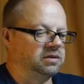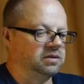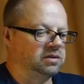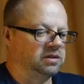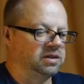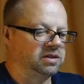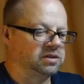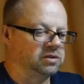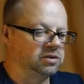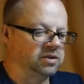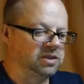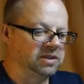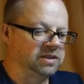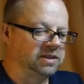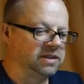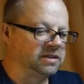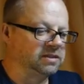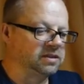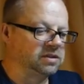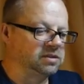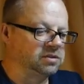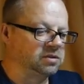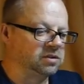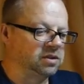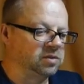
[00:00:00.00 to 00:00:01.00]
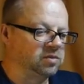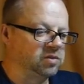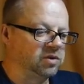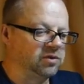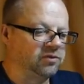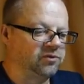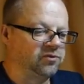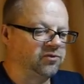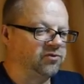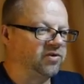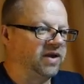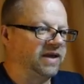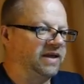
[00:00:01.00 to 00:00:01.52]
Also ich nenne das dann immer
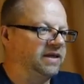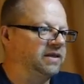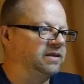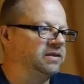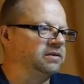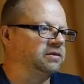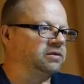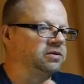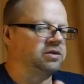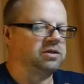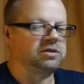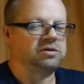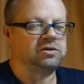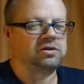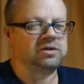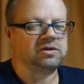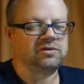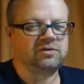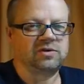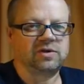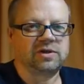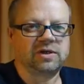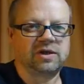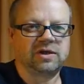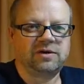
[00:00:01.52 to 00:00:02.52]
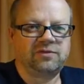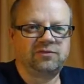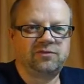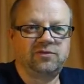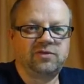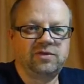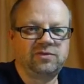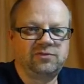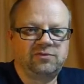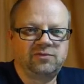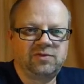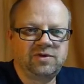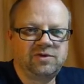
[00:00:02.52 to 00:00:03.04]
fein oder so irgendwie.
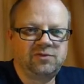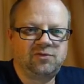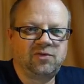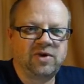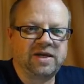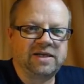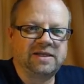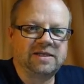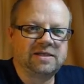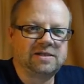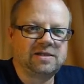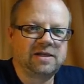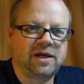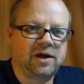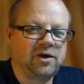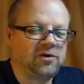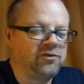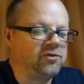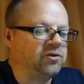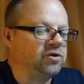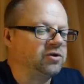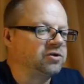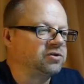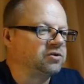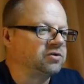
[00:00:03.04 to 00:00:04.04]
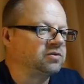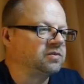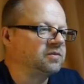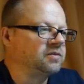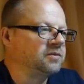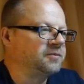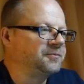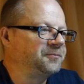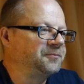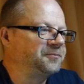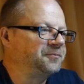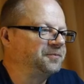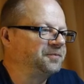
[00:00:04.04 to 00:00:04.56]
Wie, wie fein ist die Auflösung?
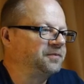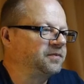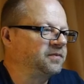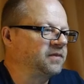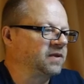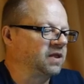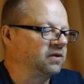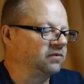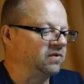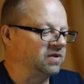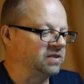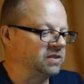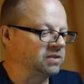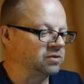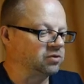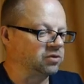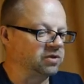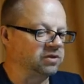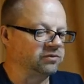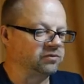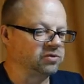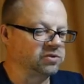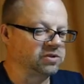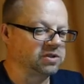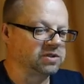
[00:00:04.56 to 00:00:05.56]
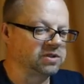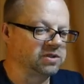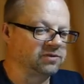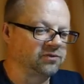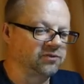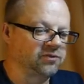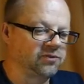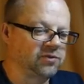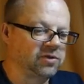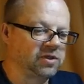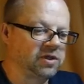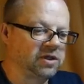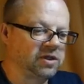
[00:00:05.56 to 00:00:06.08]
Ich weiß jetzt gar nicht, was das
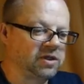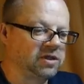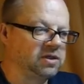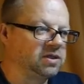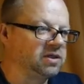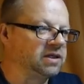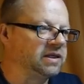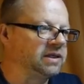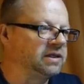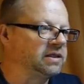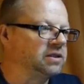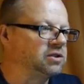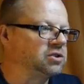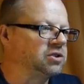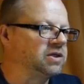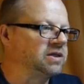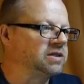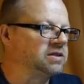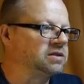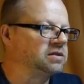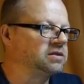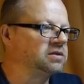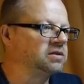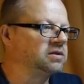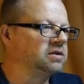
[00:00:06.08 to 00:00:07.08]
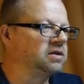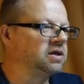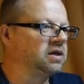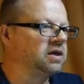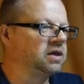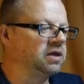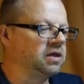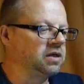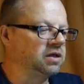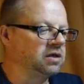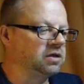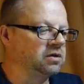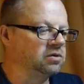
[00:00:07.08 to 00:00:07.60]
auf Englisch heißt.
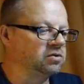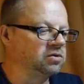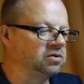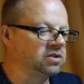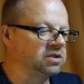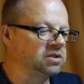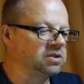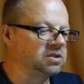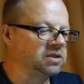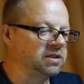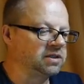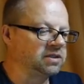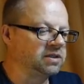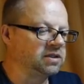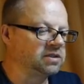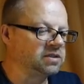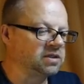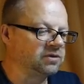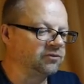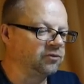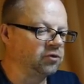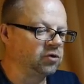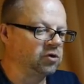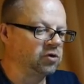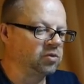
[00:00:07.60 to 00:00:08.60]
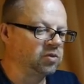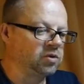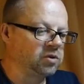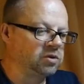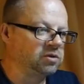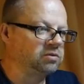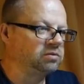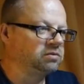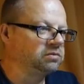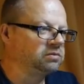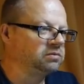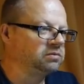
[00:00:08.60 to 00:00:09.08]
Und das nenne ich jetzt einfach einmal